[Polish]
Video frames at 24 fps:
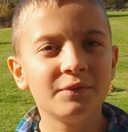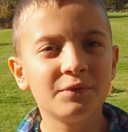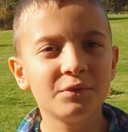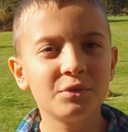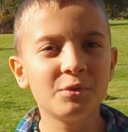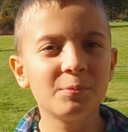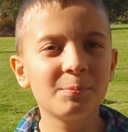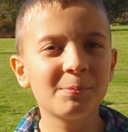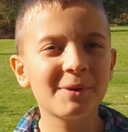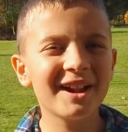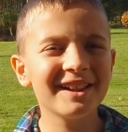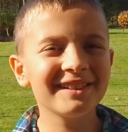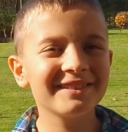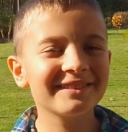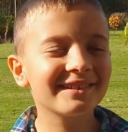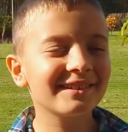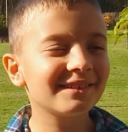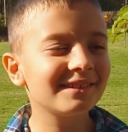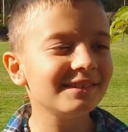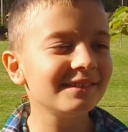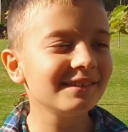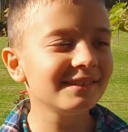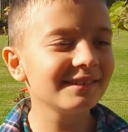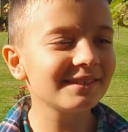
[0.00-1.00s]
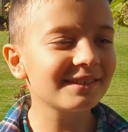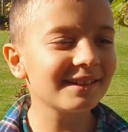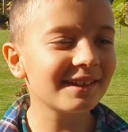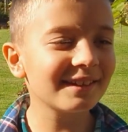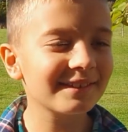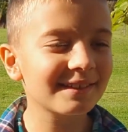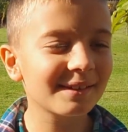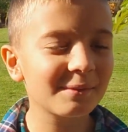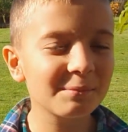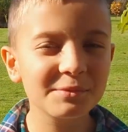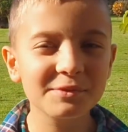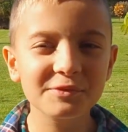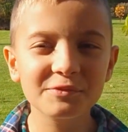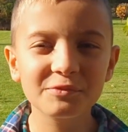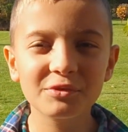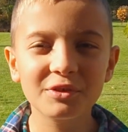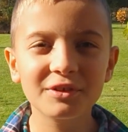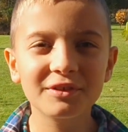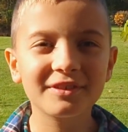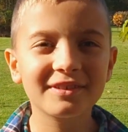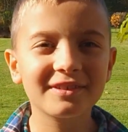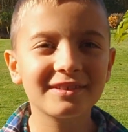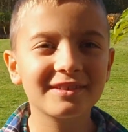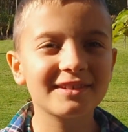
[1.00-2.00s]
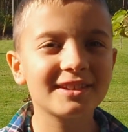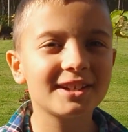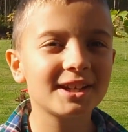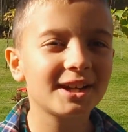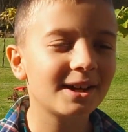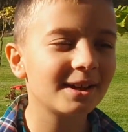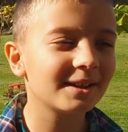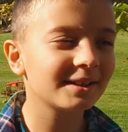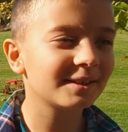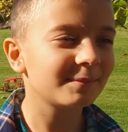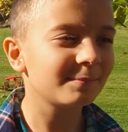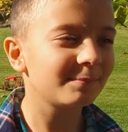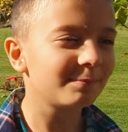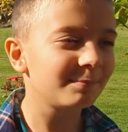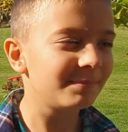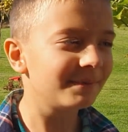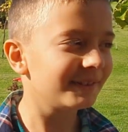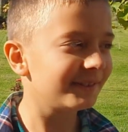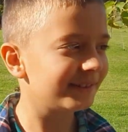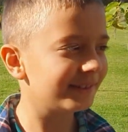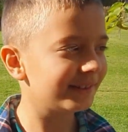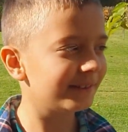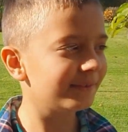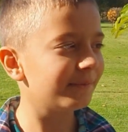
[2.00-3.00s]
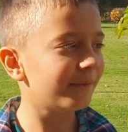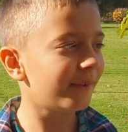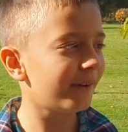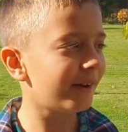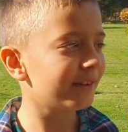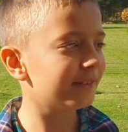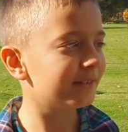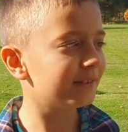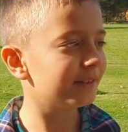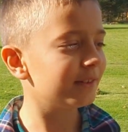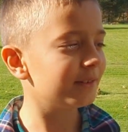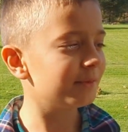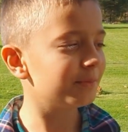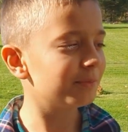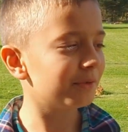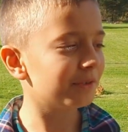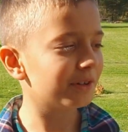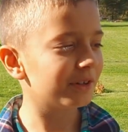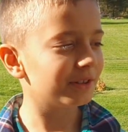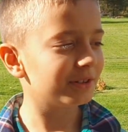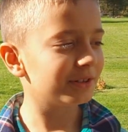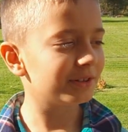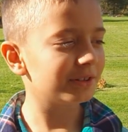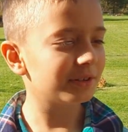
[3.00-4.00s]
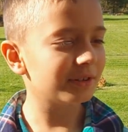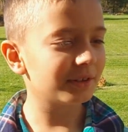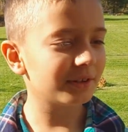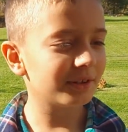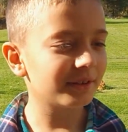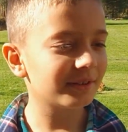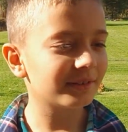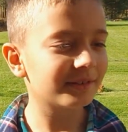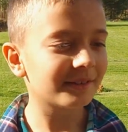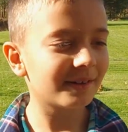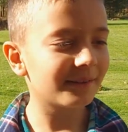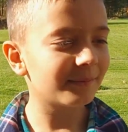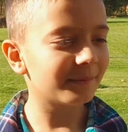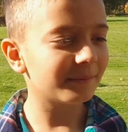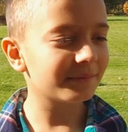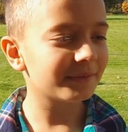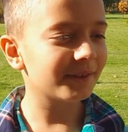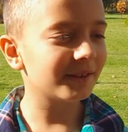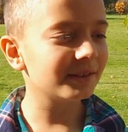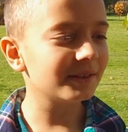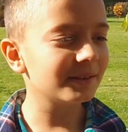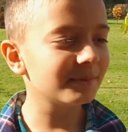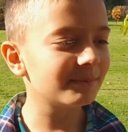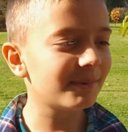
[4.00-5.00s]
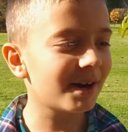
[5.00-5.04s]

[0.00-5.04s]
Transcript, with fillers: W upalne dni tata mi włącza spryskiwacze i mogę się tam wtedy